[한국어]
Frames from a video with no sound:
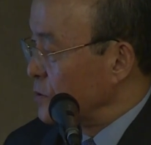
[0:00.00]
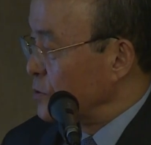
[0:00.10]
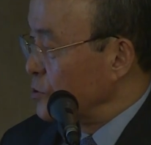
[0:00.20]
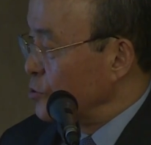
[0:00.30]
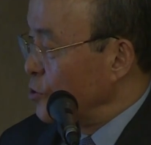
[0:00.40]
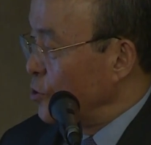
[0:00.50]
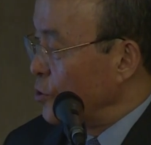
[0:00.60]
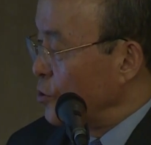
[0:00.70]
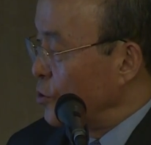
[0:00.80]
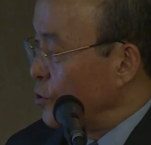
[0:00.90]

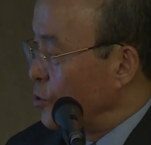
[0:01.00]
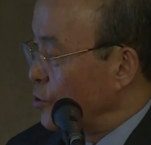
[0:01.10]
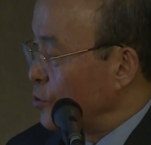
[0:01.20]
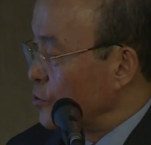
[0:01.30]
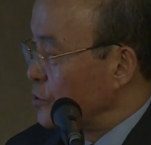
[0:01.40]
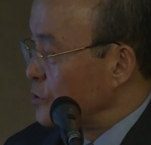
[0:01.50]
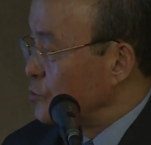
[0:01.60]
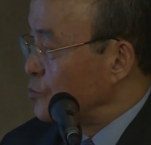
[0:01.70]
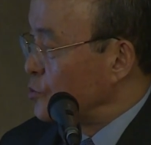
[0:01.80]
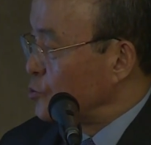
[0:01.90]
그리고 어,
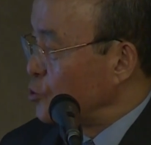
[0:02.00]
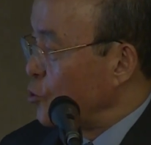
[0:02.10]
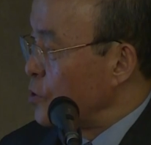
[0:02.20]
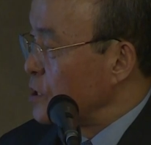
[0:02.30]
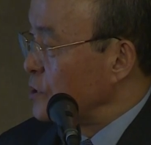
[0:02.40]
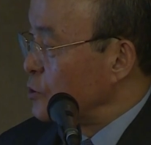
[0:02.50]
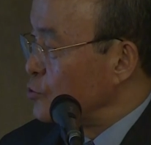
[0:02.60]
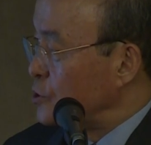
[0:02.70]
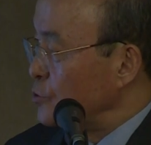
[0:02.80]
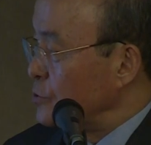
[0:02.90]

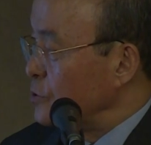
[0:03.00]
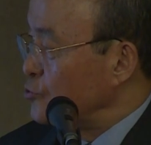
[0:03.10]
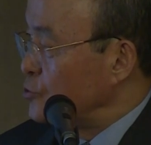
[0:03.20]
초강대국 지위를